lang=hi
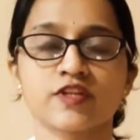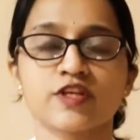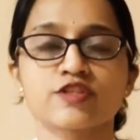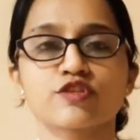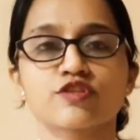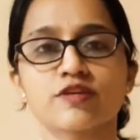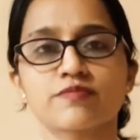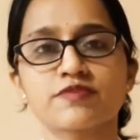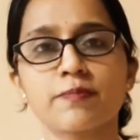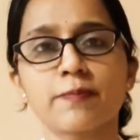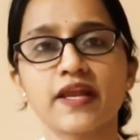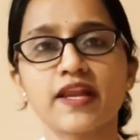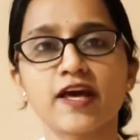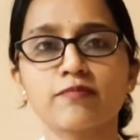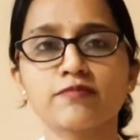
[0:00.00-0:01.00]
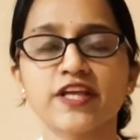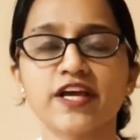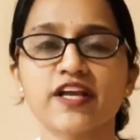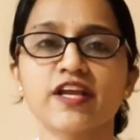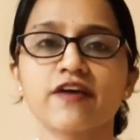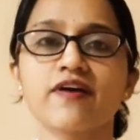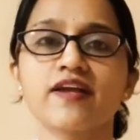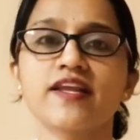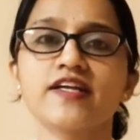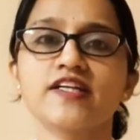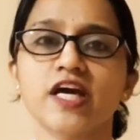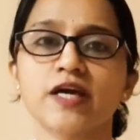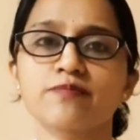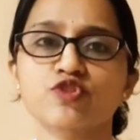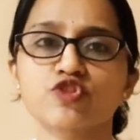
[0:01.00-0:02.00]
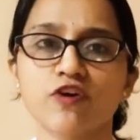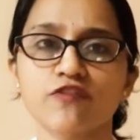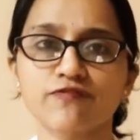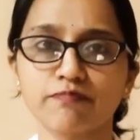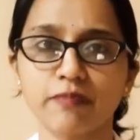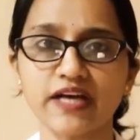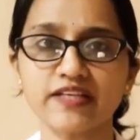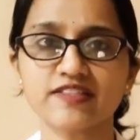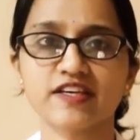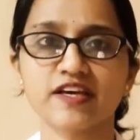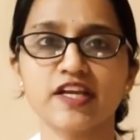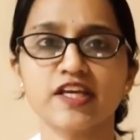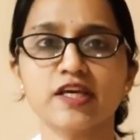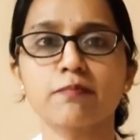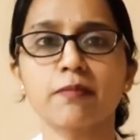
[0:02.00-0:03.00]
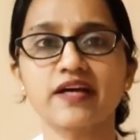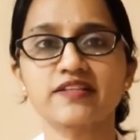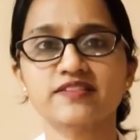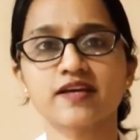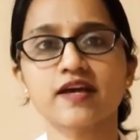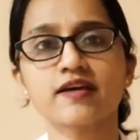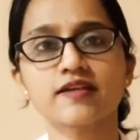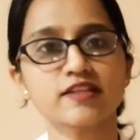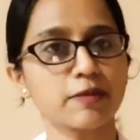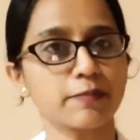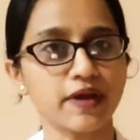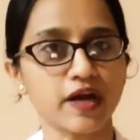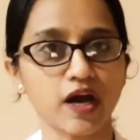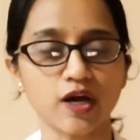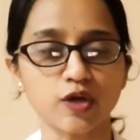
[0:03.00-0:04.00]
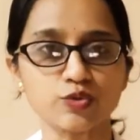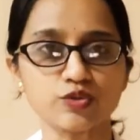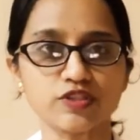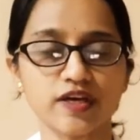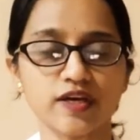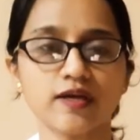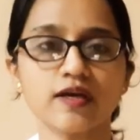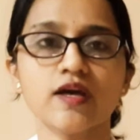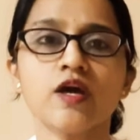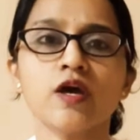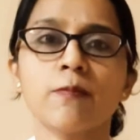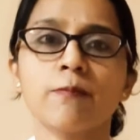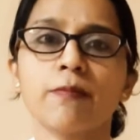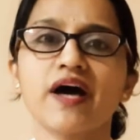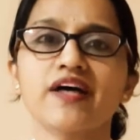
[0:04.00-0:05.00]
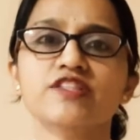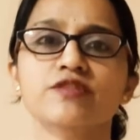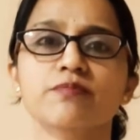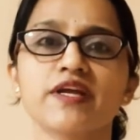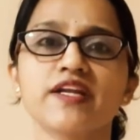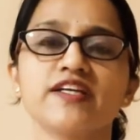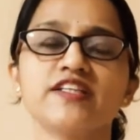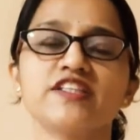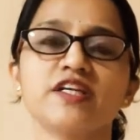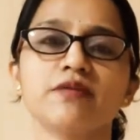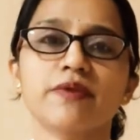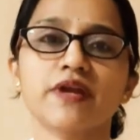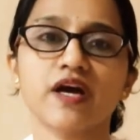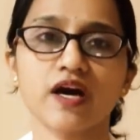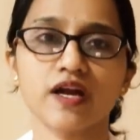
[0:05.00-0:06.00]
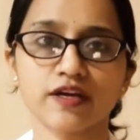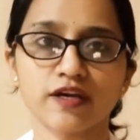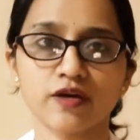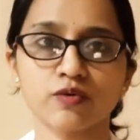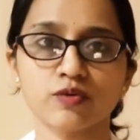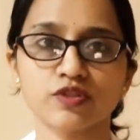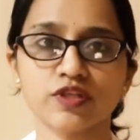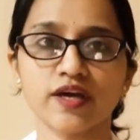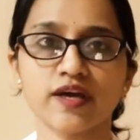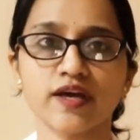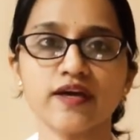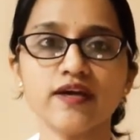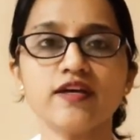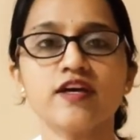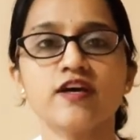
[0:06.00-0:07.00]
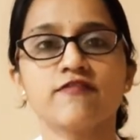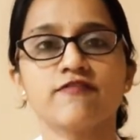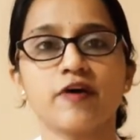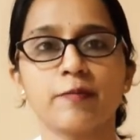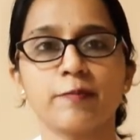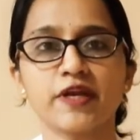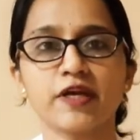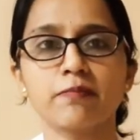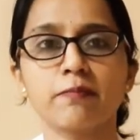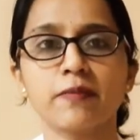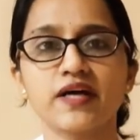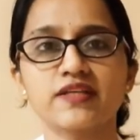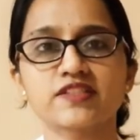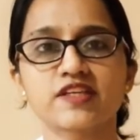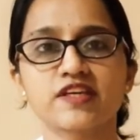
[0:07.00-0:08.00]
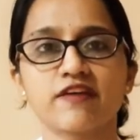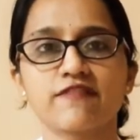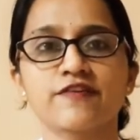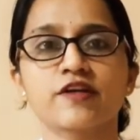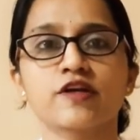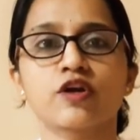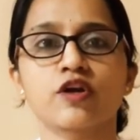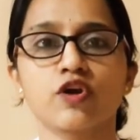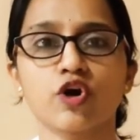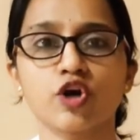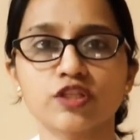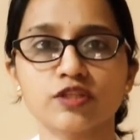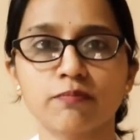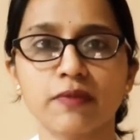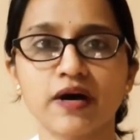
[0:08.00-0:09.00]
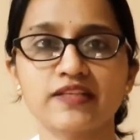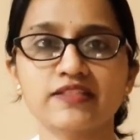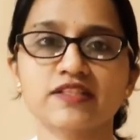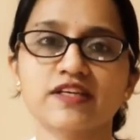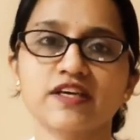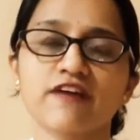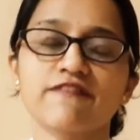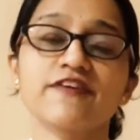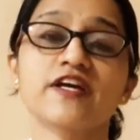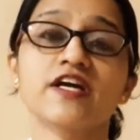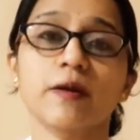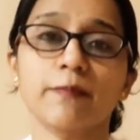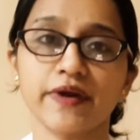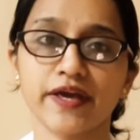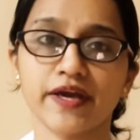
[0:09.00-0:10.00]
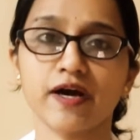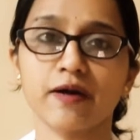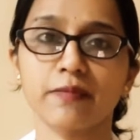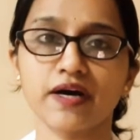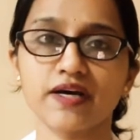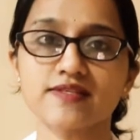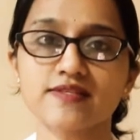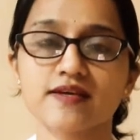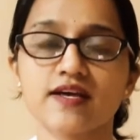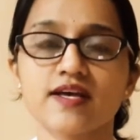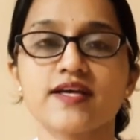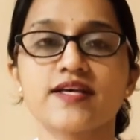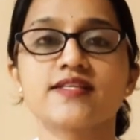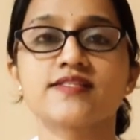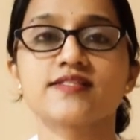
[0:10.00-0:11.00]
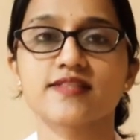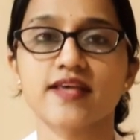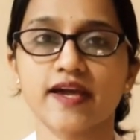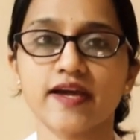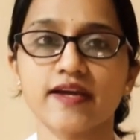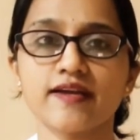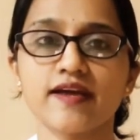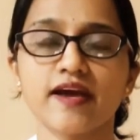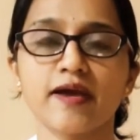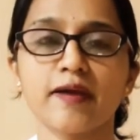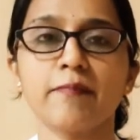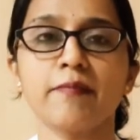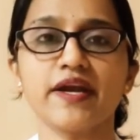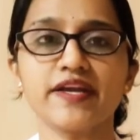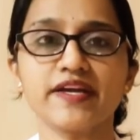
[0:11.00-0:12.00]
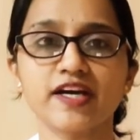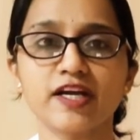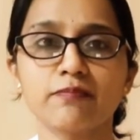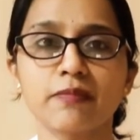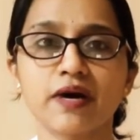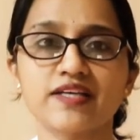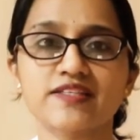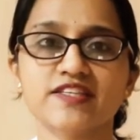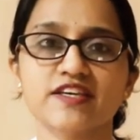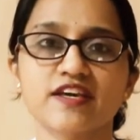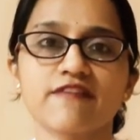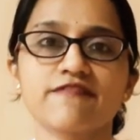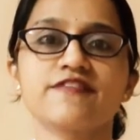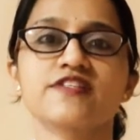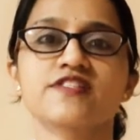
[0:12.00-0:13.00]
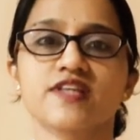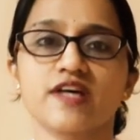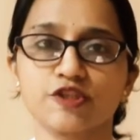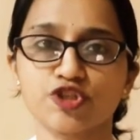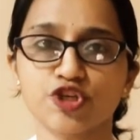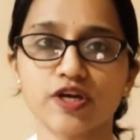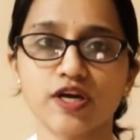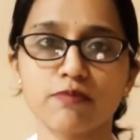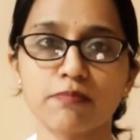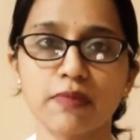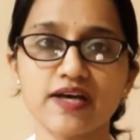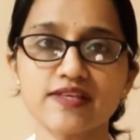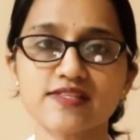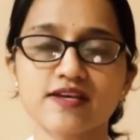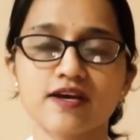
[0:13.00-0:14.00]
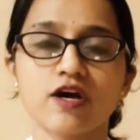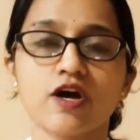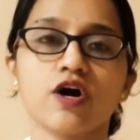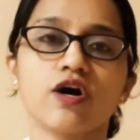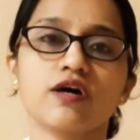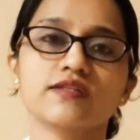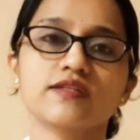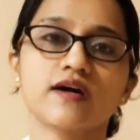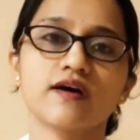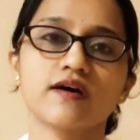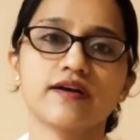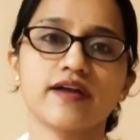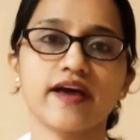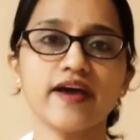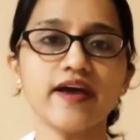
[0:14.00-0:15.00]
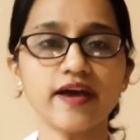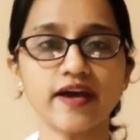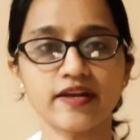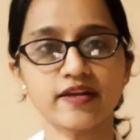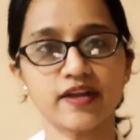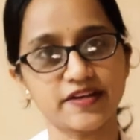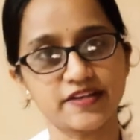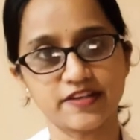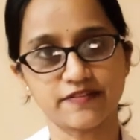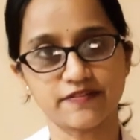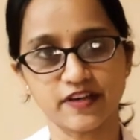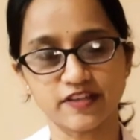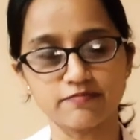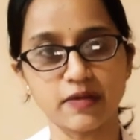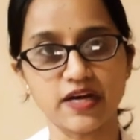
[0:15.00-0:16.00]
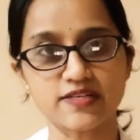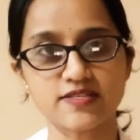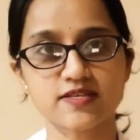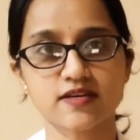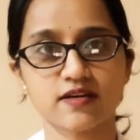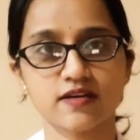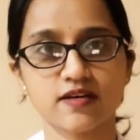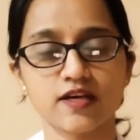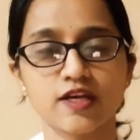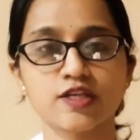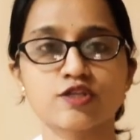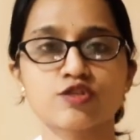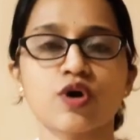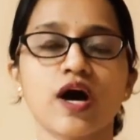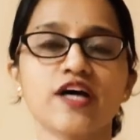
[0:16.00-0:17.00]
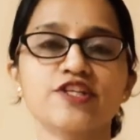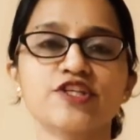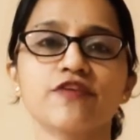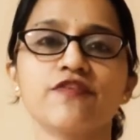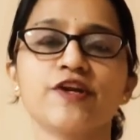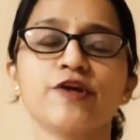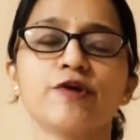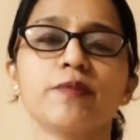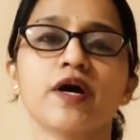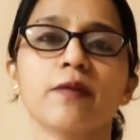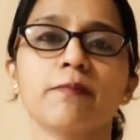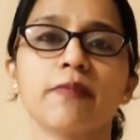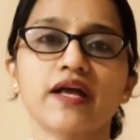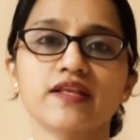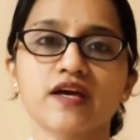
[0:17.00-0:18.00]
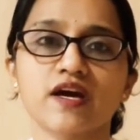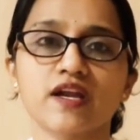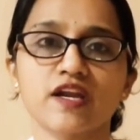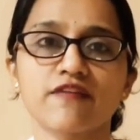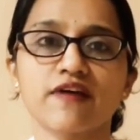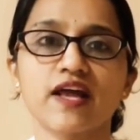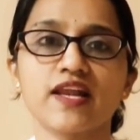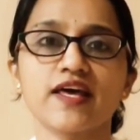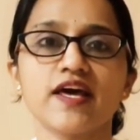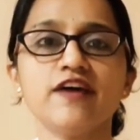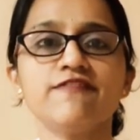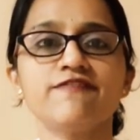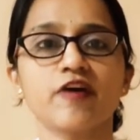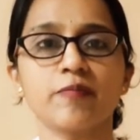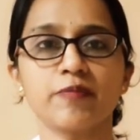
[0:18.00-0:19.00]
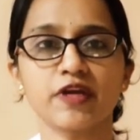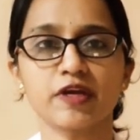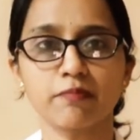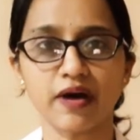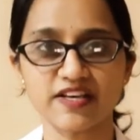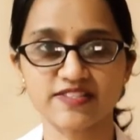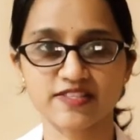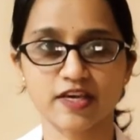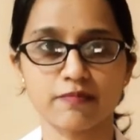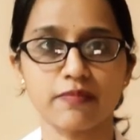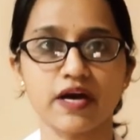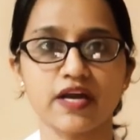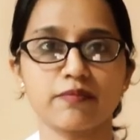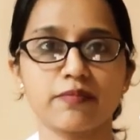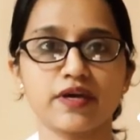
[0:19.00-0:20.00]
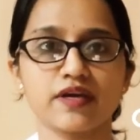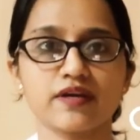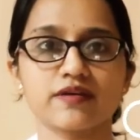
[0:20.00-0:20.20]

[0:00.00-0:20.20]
सो so, सबसे पहले हम देखने वाले हैं टाइप्स ऑफ मास्क यानी कि मास्क के कितने प्रकार होते हैं मास्क मेनली तीन प्रकार के होते हैं फैब्रिक मास्क या फिर क्लॉथ मास्क या फिर कपड़े का मास्क सेकंड है मेडिकल मास्क या फिर सर्जिकल मास्क और थर्ड है एन नाइन्टी फाइव मास्क सो आज के वीडियो में हम बात करने वाले हैं फैब्रिक मास्क के बारे में